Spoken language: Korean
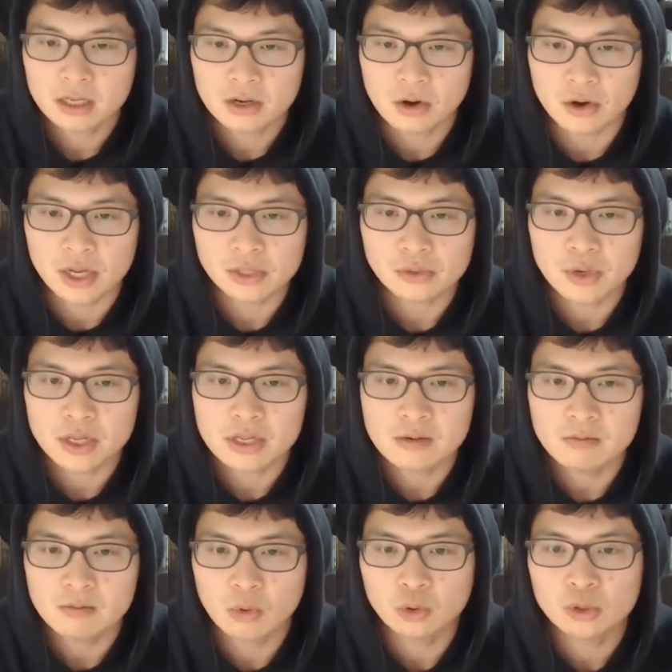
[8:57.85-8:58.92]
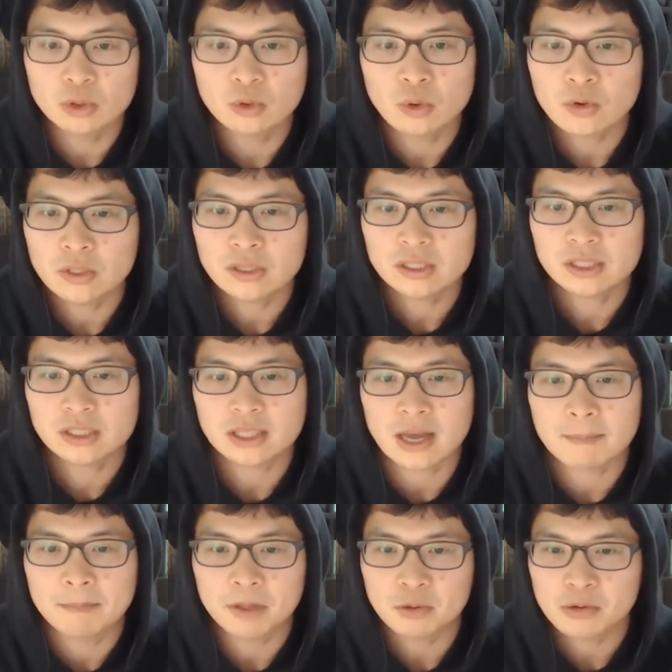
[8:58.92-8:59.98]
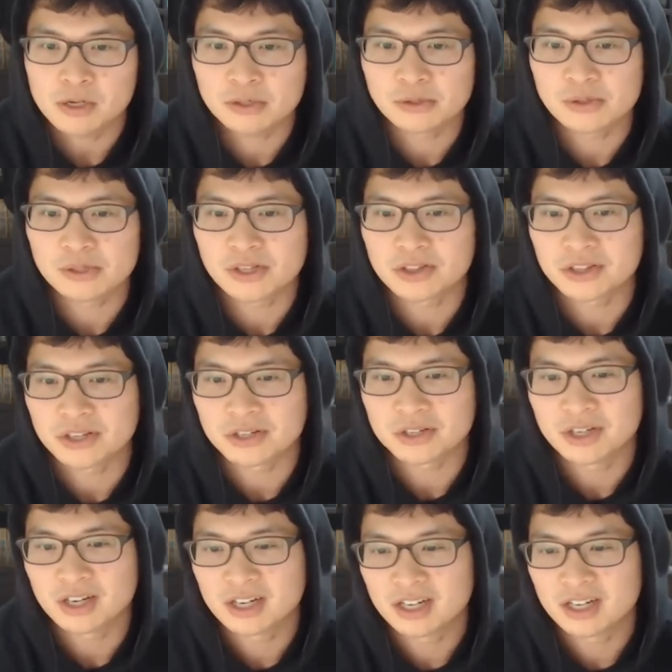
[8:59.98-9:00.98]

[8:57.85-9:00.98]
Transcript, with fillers: 거래소에 있는 모든 토큰들을 다 빼돌릴 수 있었대요.